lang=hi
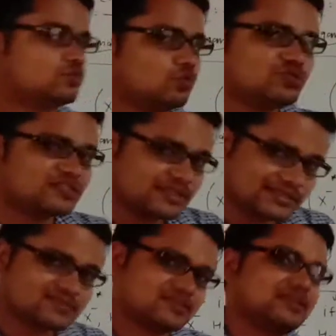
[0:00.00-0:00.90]
तो उस
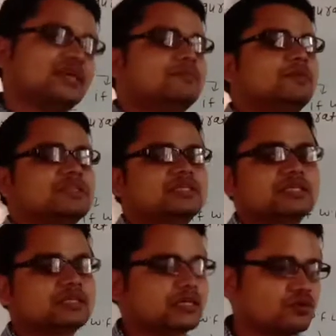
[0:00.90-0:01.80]
सीरीज से ही हमें पता
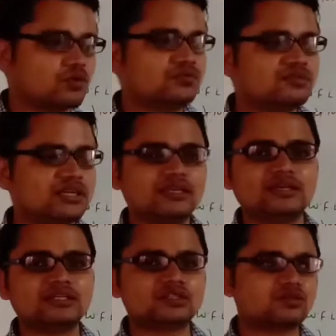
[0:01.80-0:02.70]
चलता है कि कौन सा
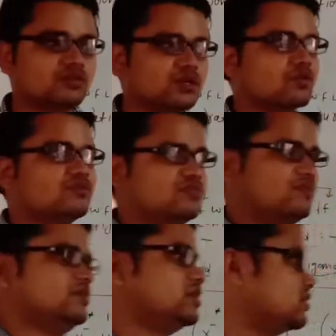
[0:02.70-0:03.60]
लिगेंड स्ट्रॉन्ग है कौन सा
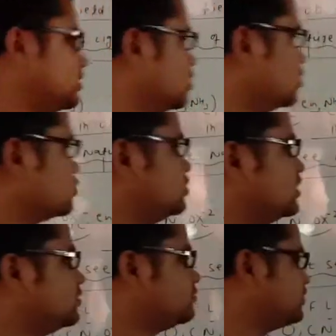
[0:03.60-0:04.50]
वीक है तो
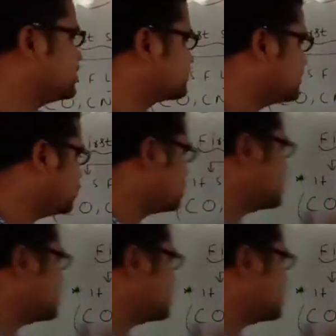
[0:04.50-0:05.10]
ये वीक्स है और